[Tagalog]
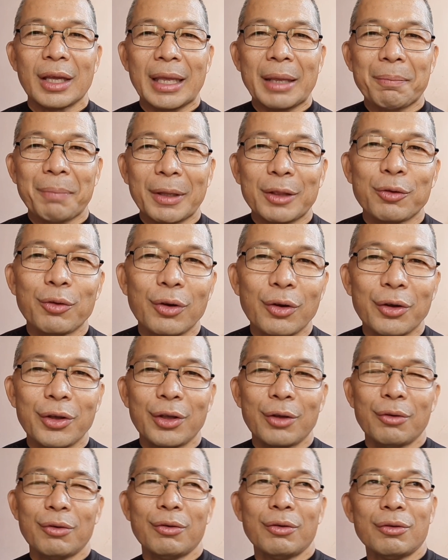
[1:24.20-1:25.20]
ipatuloy
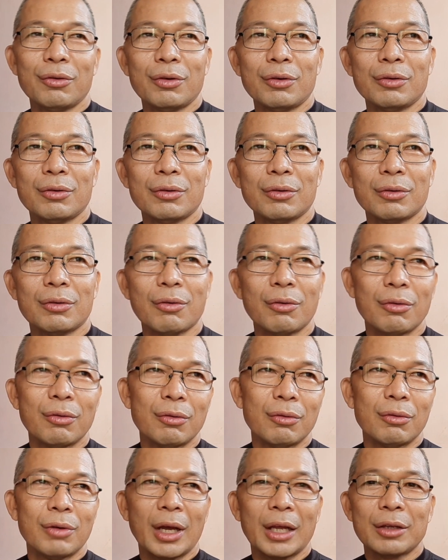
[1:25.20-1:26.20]
yung kung
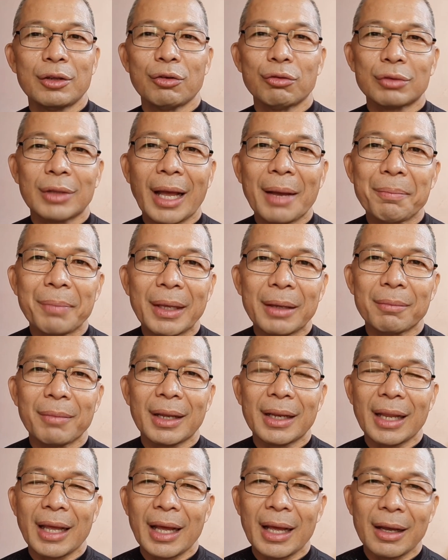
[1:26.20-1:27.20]
ano yung topic
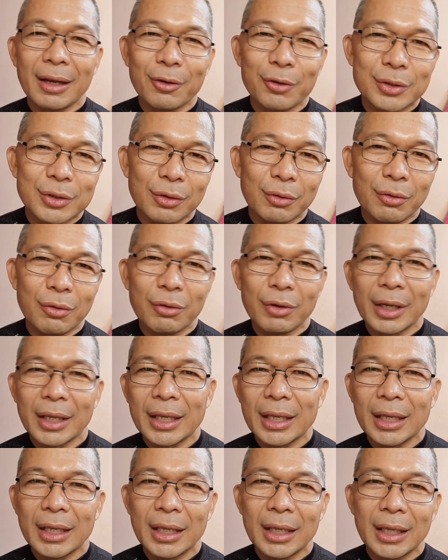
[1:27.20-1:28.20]
man na gusto kong
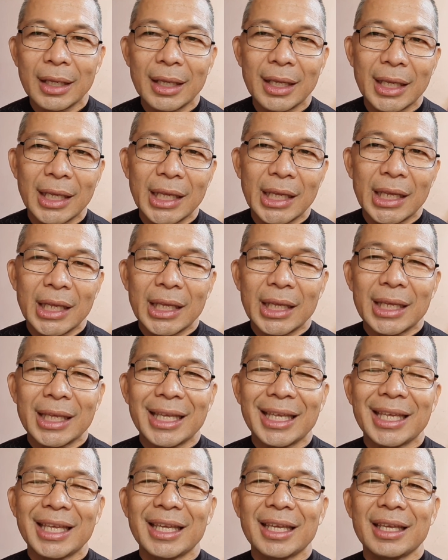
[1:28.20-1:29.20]
i,
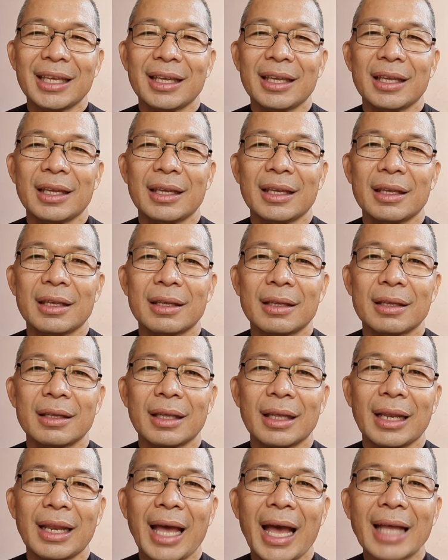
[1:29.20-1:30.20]
i
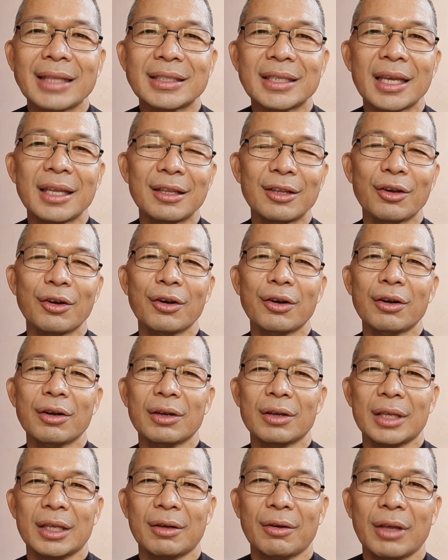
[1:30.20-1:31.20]
ilahad sa inyo,
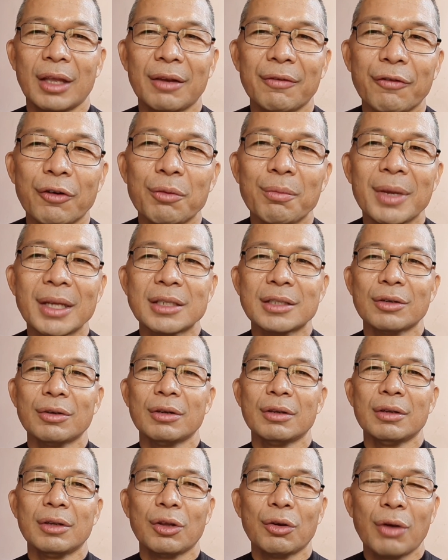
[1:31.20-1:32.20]
yung
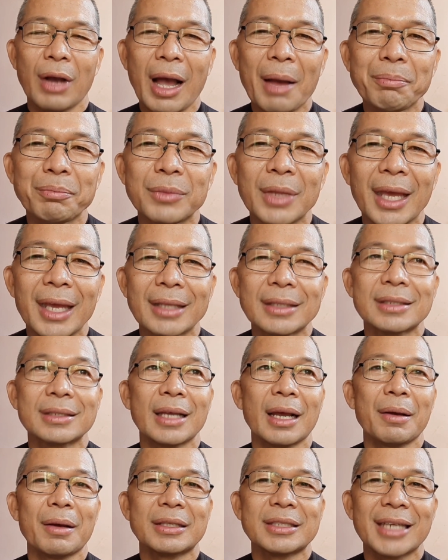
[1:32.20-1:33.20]
information, yung update
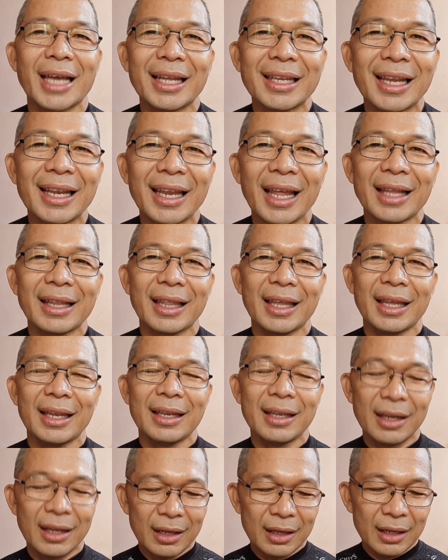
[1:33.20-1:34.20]
sa channel
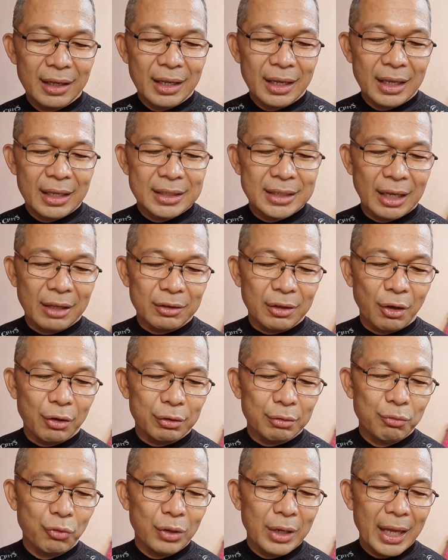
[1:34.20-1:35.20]
natin. Shout
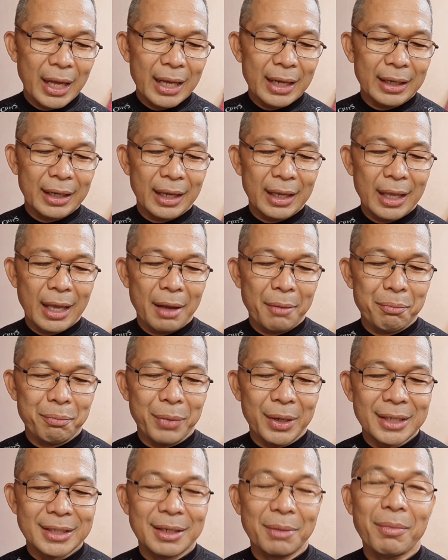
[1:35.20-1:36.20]
out muna kay ah,
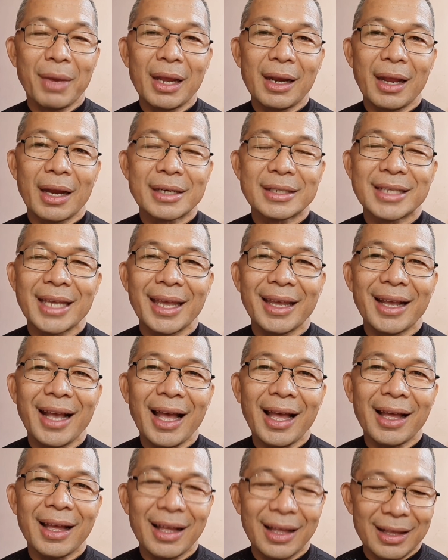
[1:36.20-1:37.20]
Percival
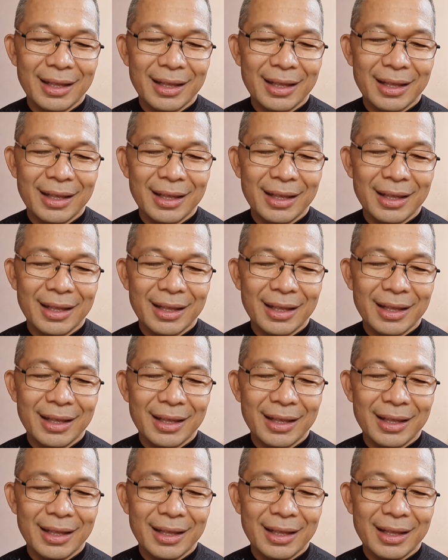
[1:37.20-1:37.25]
Arcega.